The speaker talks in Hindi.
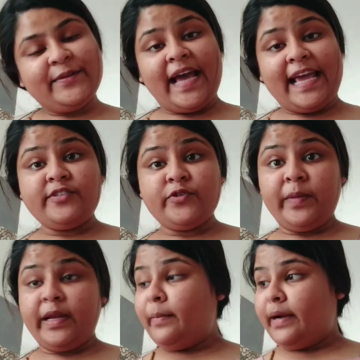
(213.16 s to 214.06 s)
तो गाइज जो
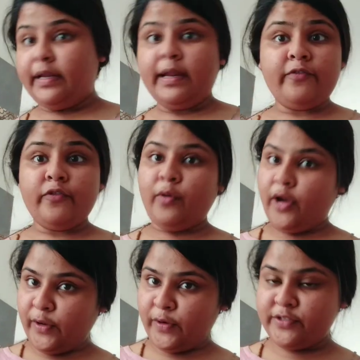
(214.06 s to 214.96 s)
मेरा मटर है वो
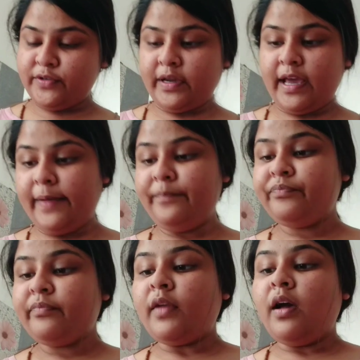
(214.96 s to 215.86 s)
बॉयल हो चुका है
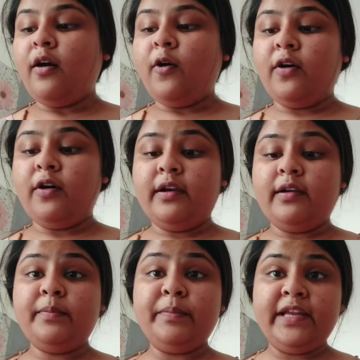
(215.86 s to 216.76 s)

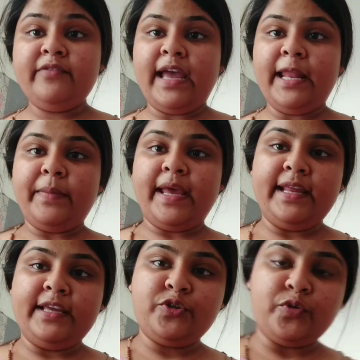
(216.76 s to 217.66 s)
और मीन
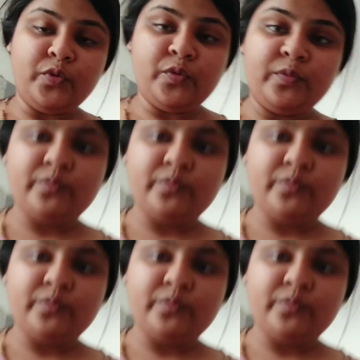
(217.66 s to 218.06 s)
मैंने जो